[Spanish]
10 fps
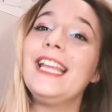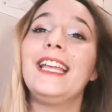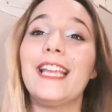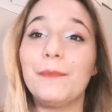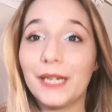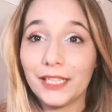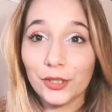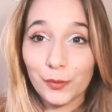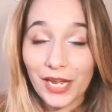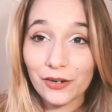y aparte
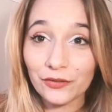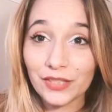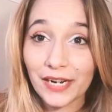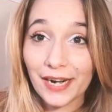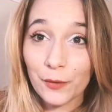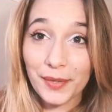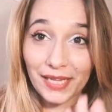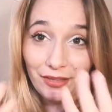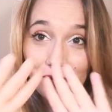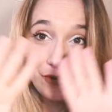os voy a contar la
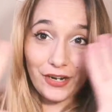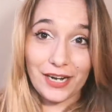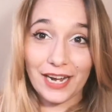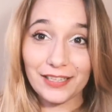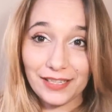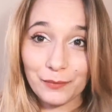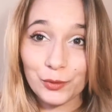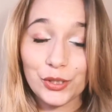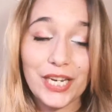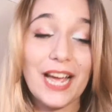operación
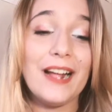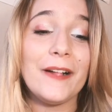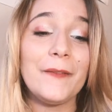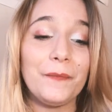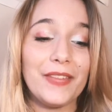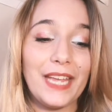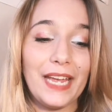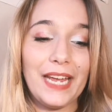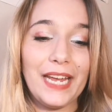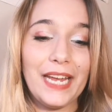Cartemusia
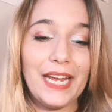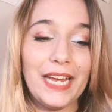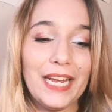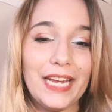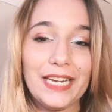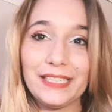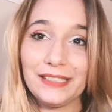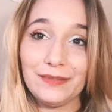que